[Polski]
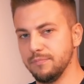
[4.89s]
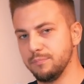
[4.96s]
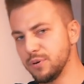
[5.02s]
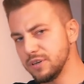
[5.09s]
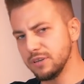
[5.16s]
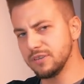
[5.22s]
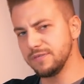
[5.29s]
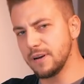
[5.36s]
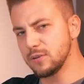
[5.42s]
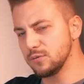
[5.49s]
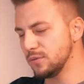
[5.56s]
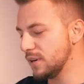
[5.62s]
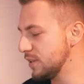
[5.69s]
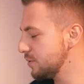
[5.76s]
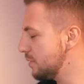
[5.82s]
Po jej
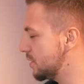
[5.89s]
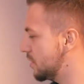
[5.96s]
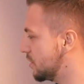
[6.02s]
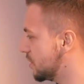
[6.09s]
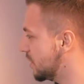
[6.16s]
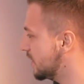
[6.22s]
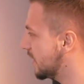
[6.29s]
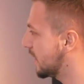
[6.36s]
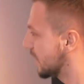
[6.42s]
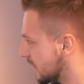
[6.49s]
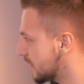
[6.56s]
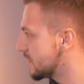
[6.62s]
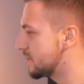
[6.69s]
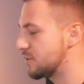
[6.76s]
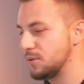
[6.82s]
otwarciu okazuje się, że jednak
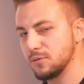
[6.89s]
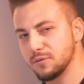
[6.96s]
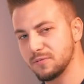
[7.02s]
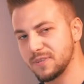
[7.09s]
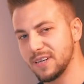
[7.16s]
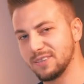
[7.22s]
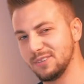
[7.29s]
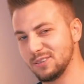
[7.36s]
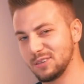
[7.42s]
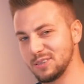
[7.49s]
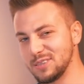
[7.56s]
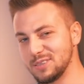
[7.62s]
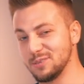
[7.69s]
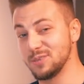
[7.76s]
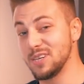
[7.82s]
nie jest to lodówka, tylko
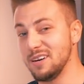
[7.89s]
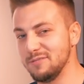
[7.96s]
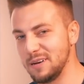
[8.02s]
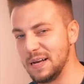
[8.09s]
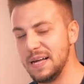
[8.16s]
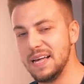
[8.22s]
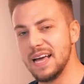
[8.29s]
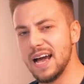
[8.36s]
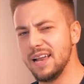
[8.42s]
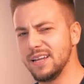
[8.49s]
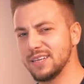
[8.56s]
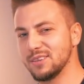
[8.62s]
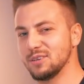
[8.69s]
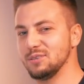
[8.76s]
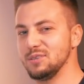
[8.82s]
jest to szafa.
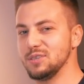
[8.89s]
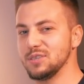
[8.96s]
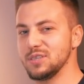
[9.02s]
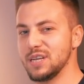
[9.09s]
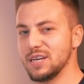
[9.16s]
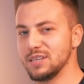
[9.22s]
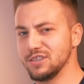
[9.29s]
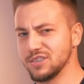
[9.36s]
Elektroniczna